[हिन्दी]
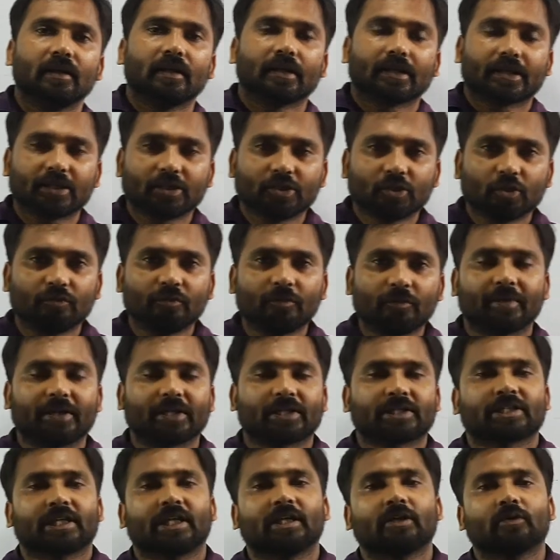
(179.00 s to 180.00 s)
कि जो भी
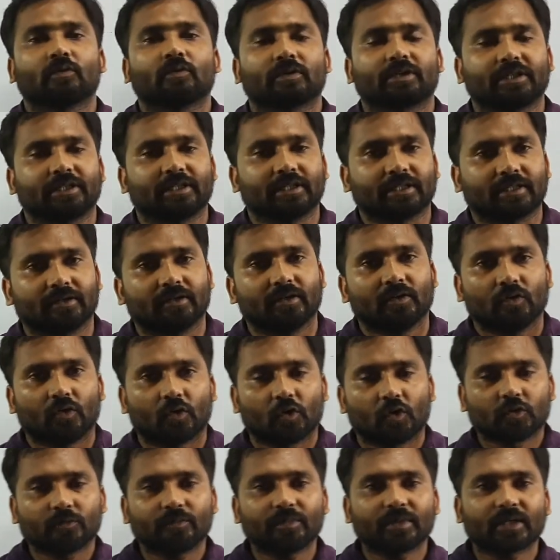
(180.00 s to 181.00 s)
परीक्षाएं होती हैं
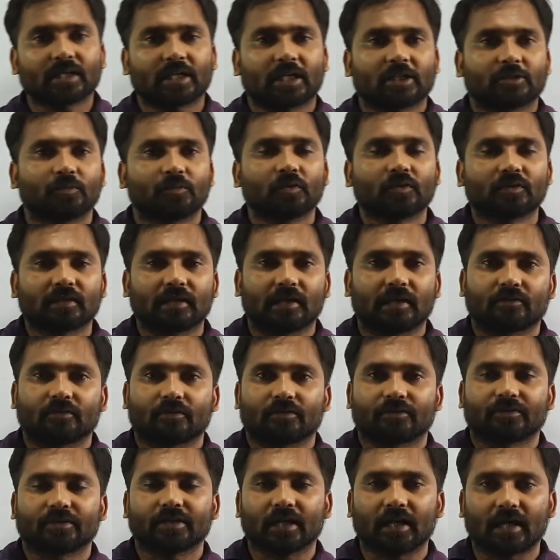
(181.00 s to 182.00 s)
उसमें राजपूत शासकों
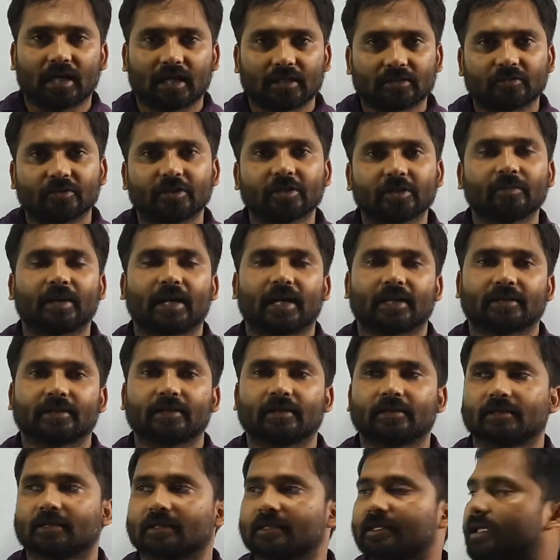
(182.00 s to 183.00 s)
से आधुनिक भारत के
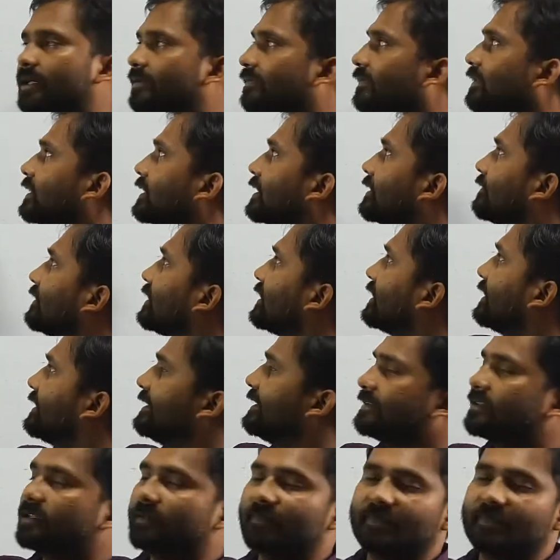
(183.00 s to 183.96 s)
अंतर्गत केवल केवल इन्हीं से